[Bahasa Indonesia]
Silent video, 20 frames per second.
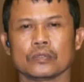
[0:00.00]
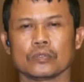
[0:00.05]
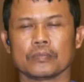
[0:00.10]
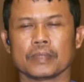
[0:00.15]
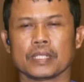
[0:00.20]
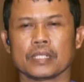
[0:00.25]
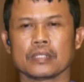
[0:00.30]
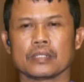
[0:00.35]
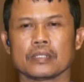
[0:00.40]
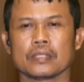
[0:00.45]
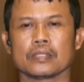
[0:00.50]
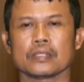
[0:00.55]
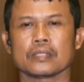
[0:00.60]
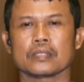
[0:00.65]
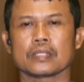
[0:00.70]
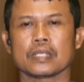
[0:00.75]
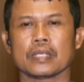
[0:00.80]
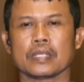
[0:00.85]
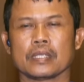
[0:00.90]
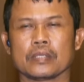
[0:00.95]
cuman
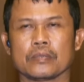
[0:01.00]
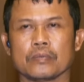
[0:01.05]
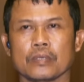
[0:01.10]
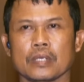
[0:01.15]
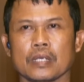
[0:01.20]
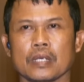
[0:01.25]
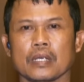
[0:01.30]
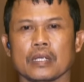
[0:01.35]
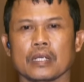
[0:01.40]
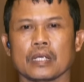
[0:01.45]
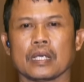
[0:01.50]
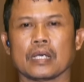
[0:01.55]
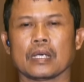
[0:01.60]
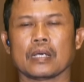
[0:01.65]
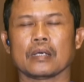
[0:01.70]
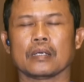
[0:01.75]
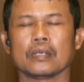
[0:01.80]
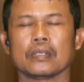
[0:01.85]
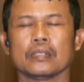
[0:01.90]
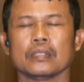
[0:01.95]
saya juga
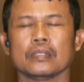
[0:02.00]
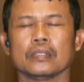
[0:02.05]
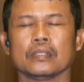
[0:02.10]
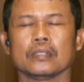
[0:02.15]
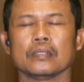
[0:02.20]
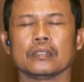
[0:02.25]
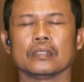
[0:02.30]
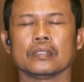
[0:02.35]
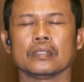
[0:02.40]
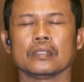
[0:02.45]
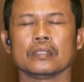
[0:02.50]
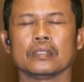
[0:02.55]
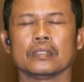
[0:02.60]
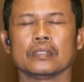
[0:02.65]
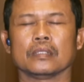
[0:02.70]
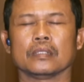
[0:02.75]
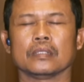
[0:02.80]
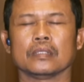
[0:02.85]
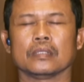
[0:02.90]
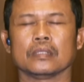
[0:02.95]
nggak
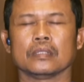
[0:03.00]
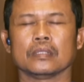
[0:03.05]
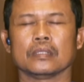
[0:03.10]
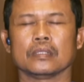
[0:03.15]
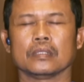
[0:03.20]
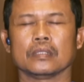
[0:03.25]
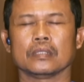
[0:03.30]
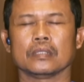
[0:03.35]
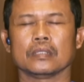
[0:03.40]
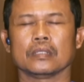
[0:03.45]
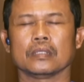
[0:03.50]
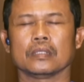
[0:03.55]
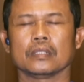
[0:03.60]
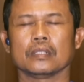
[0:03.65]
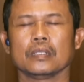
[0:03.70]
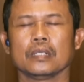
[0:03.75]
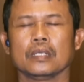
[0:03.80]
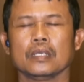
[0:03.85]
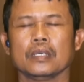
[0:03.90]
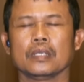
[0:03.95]
eh,
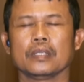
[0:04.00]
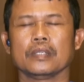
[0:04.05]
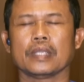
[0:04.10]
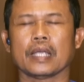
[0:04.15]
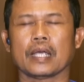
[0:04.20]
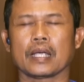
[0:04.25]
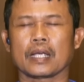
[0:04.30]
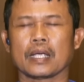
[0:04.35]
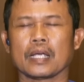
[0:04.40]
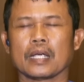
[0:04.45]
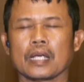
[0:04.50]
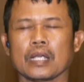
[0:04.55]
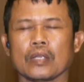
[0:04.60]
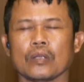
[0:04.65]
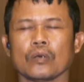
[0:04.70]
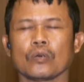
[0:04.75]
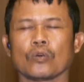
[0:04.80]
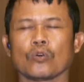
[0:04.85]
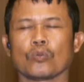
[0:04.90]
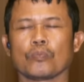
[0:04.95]
nyangka
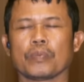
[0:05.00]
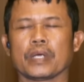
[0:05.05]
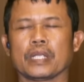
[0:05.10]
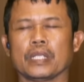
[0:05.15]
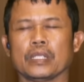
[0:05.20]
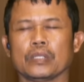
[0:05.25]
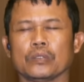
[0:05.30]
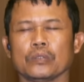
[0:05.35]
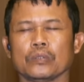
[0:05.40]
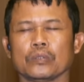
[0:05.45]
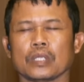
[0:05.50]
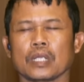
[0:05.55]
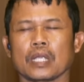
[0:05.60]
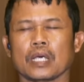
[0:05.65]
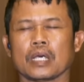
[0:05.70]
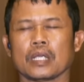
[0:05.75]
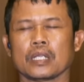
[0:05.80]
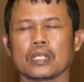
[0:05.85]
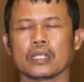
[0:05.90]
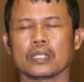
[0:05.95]
kalau korban itu
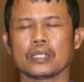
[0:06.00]
telah